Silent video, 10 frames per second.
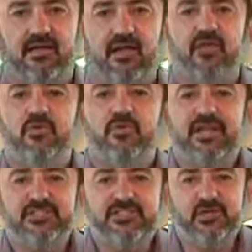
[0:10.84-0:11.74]
Alô, meu
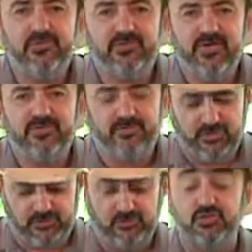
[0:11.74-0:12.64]
Brasil, meu Mato
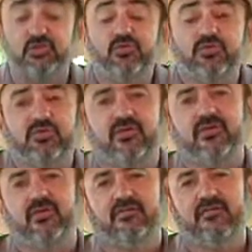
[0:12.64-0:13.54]
Grosso do Sul,
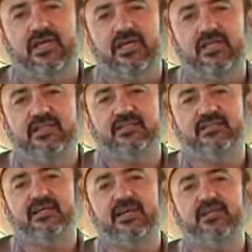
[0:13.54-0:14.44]
minha querida
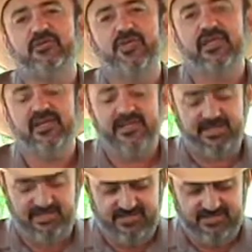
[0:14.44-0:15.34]
cidade
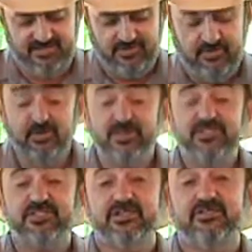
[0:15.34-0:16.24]
morena. Hoje
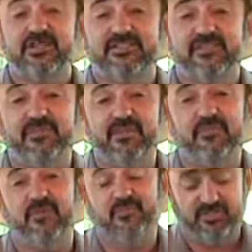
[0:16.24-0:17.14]
estamos recebendo
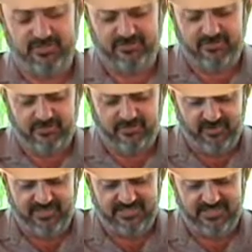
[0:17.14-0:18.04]
uma moça
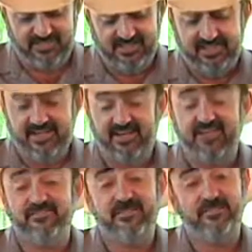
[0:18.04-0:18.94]
formosa.
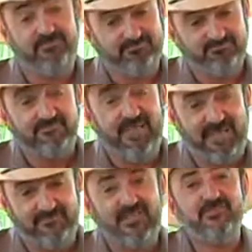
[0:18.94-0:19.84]
Ela veio,
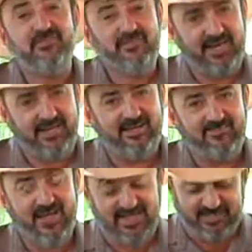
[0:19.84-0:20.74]
ela fez uma bela
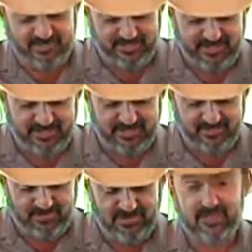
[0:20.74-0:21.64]
caminhada para chegar até
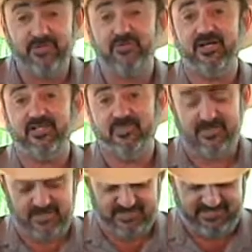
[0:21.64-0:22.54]
nós aqui no Moda e
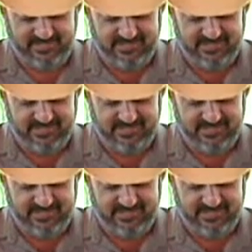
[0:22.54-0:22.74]
Prosa.